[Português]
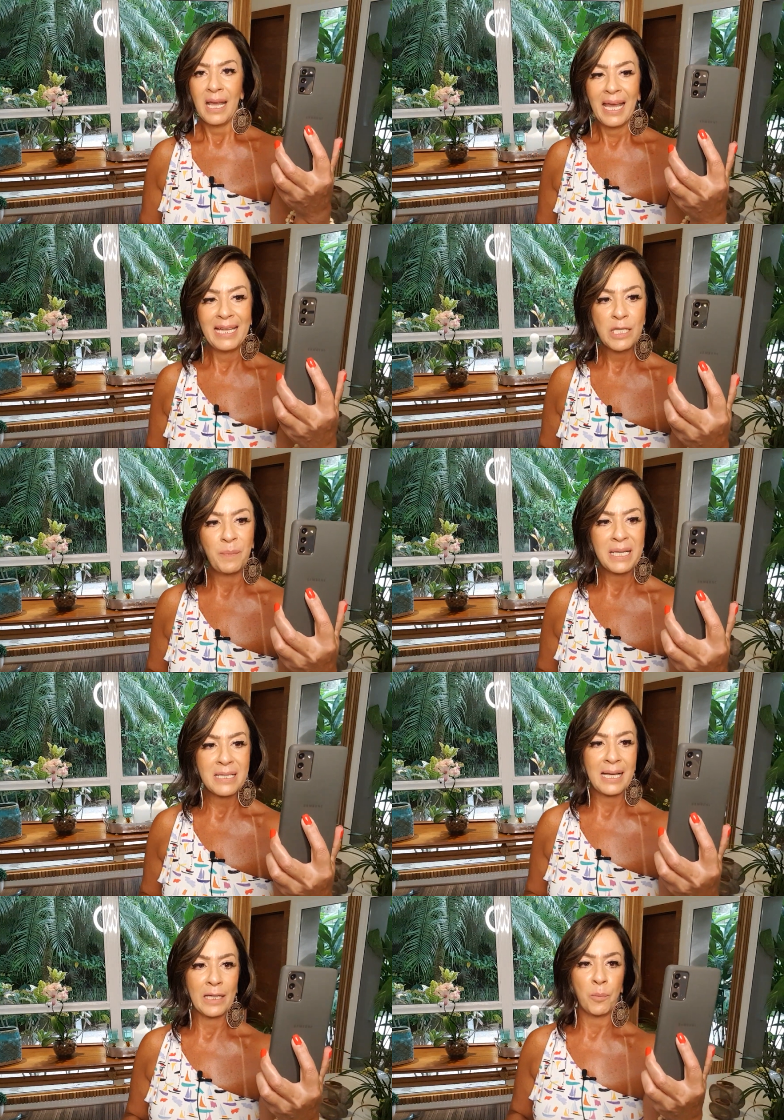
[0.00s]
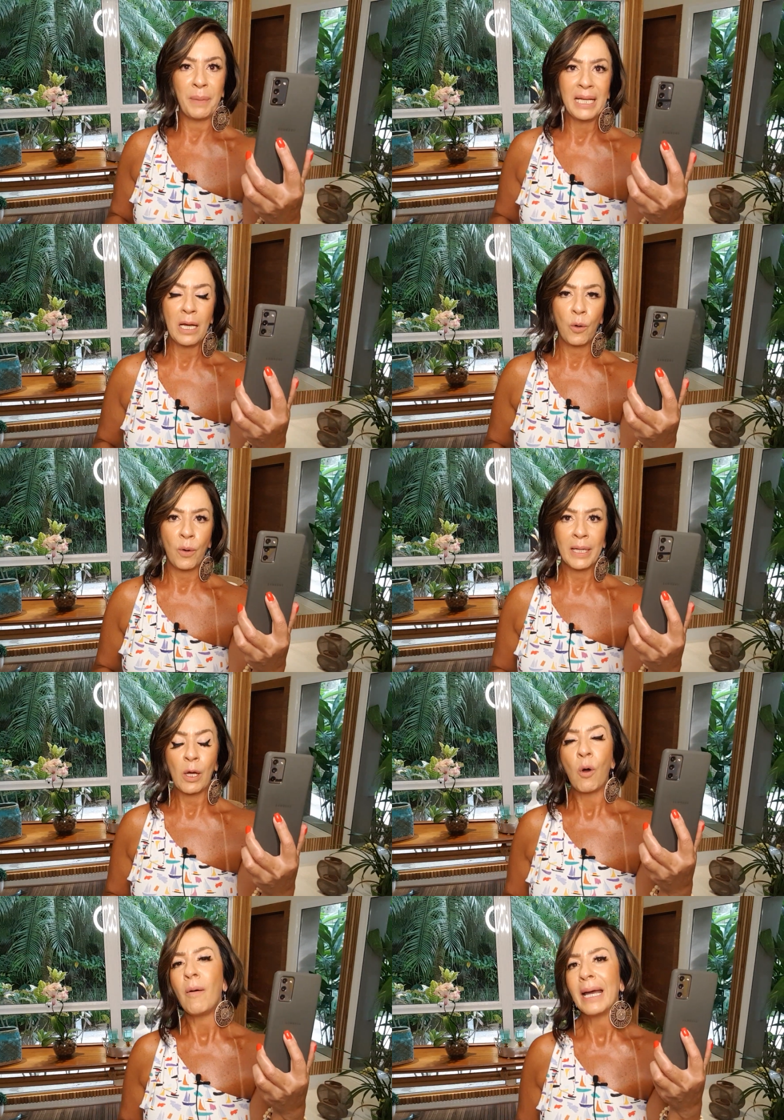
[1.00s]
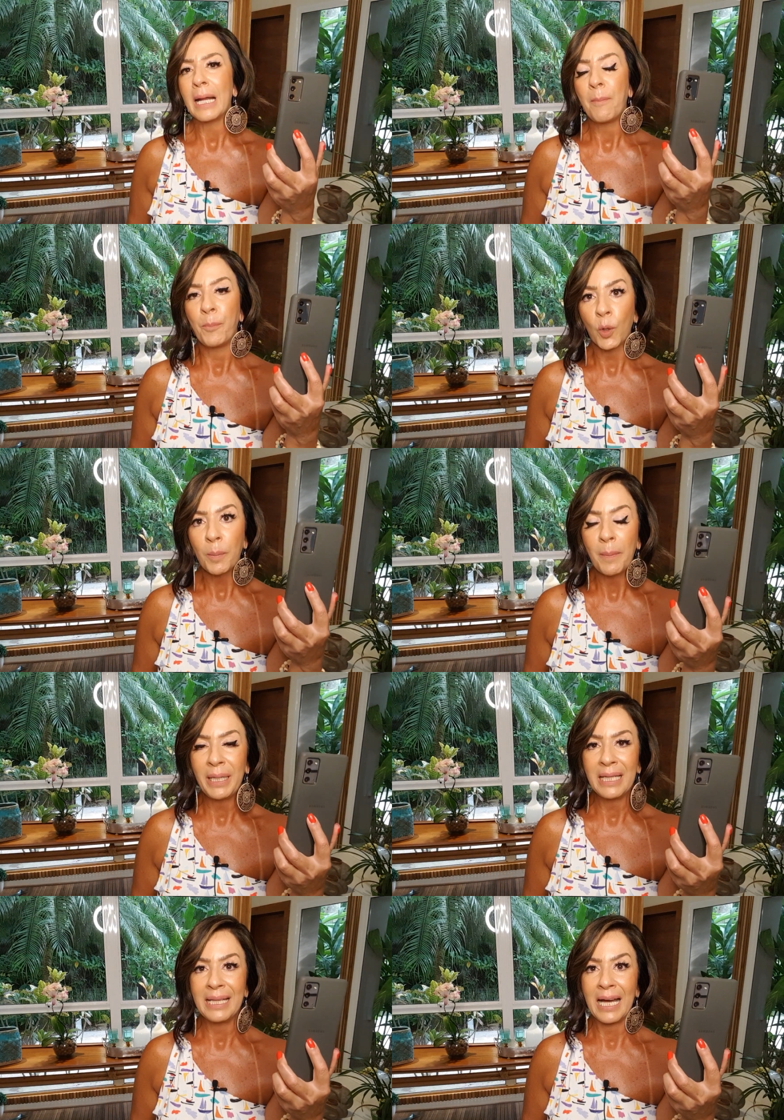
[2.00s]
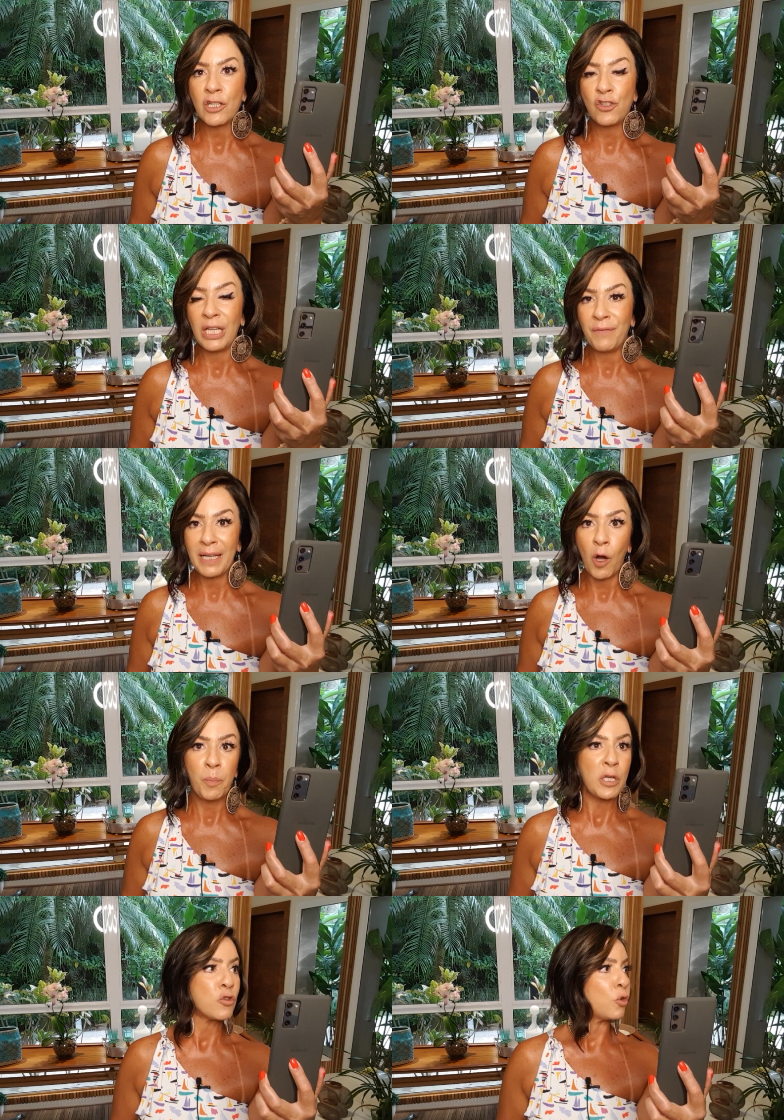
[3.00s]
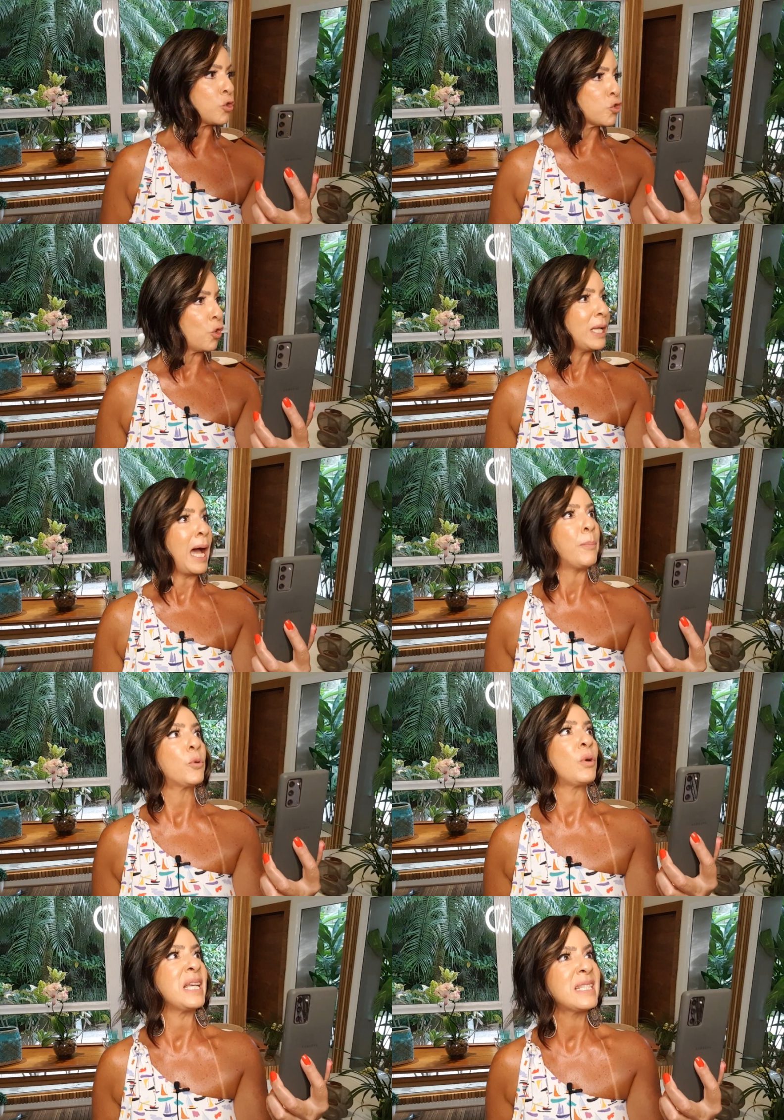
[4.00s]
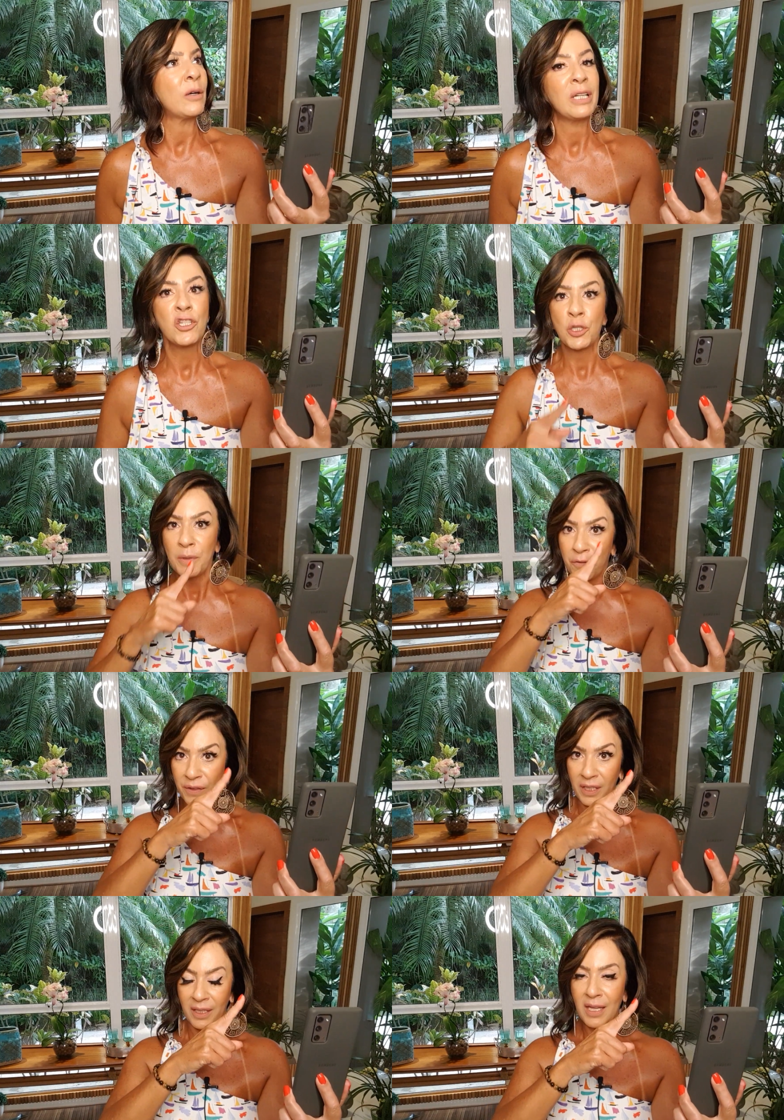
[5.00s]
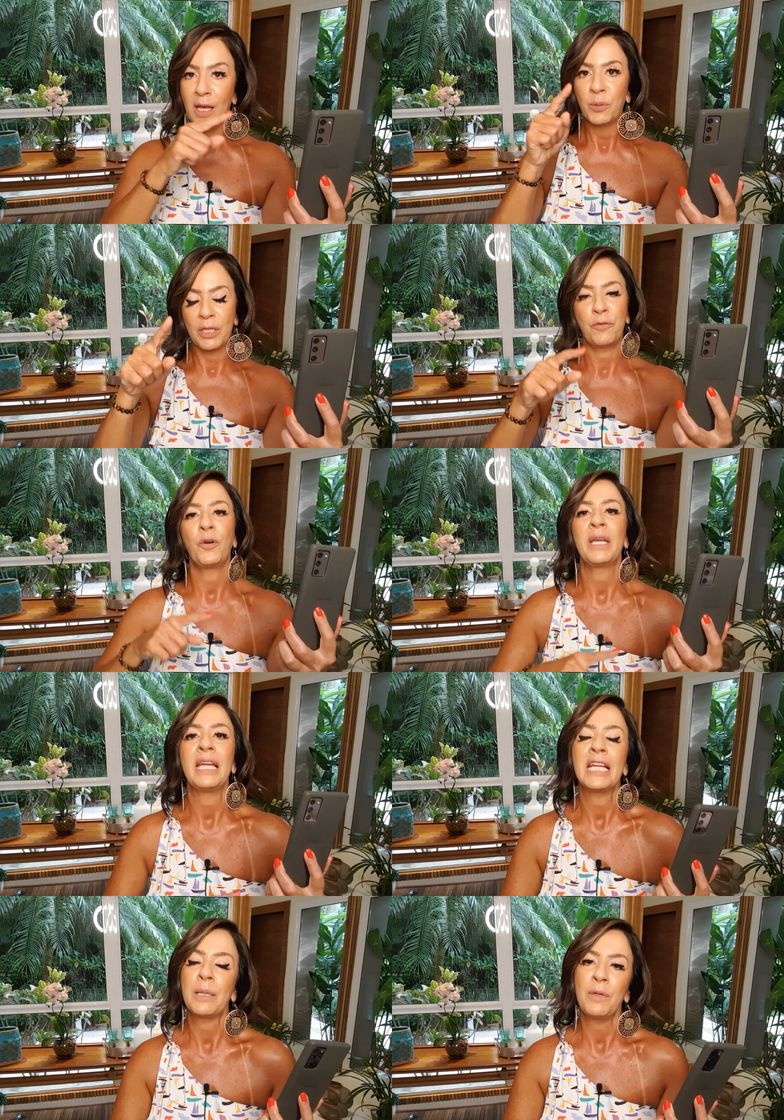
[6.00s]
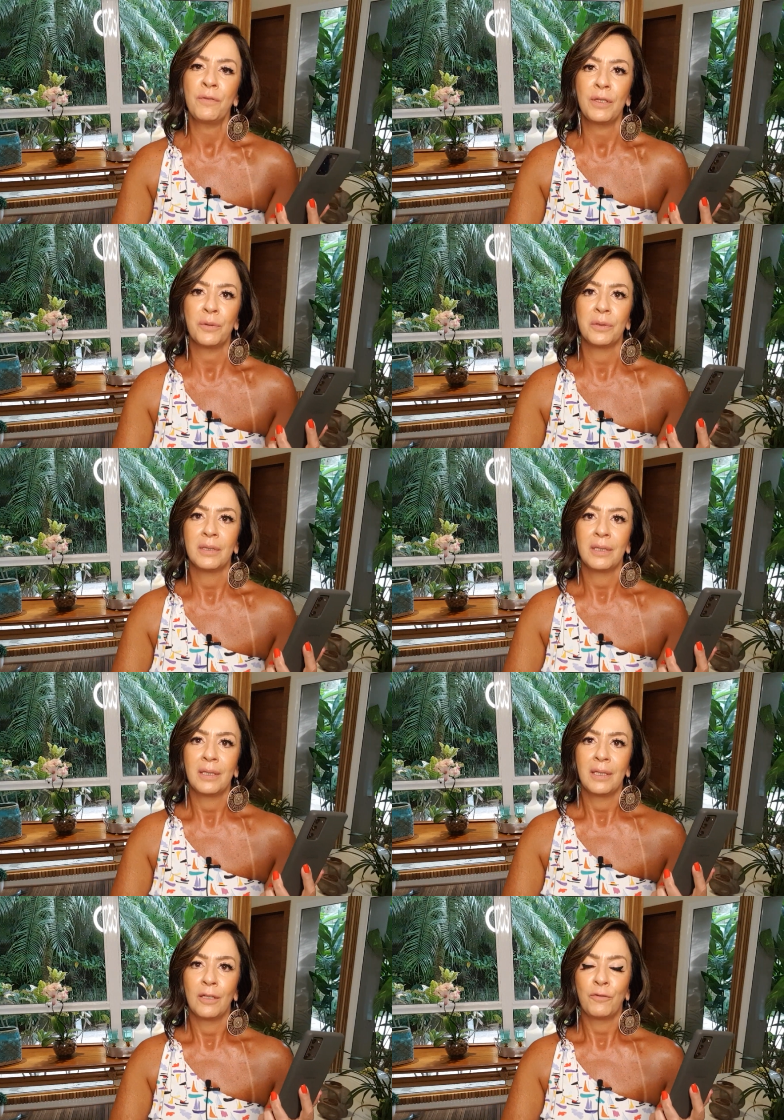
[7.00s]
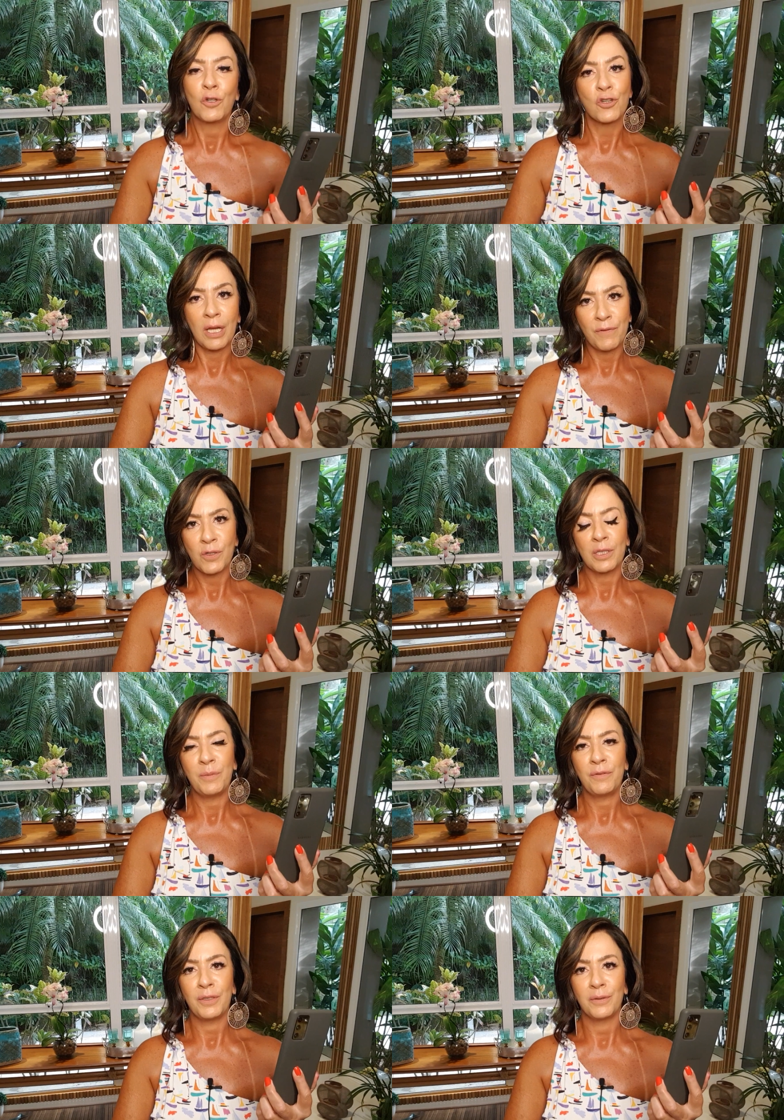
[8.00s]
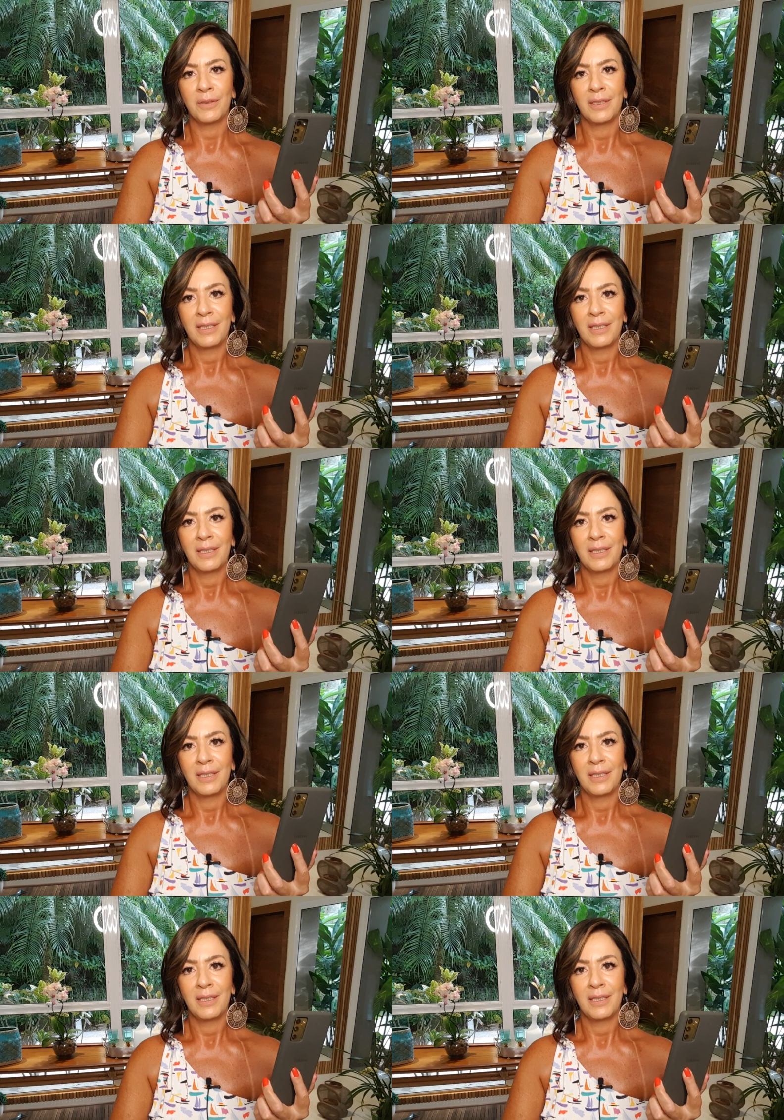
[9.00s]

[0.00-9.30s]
eles passaram bem na hora qual era a probabilidade dele virar o pescoço, olhar para o restaurante e me ver, porque foi ele que me viu. Foi o Jefferson que me viu.